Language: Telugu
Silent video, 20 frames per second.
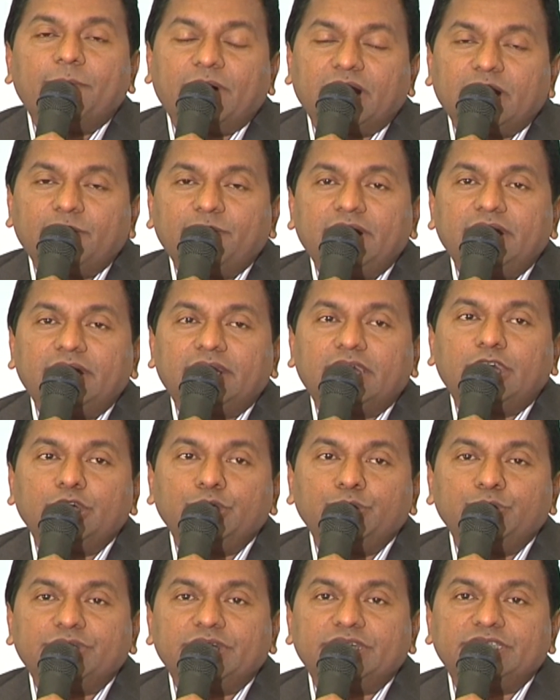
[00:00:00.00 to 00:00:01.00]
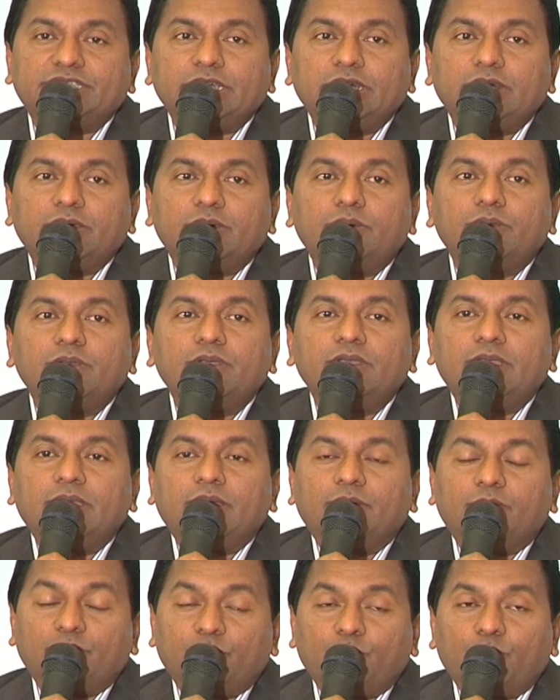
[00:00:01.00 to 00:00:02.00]
పర్మనెంట్గా న్యూజెర్సీలో
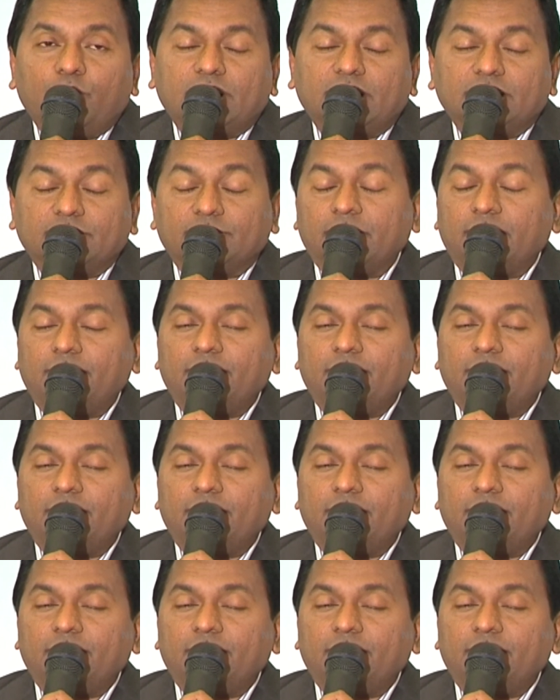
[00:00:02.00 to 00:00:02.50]
ఒక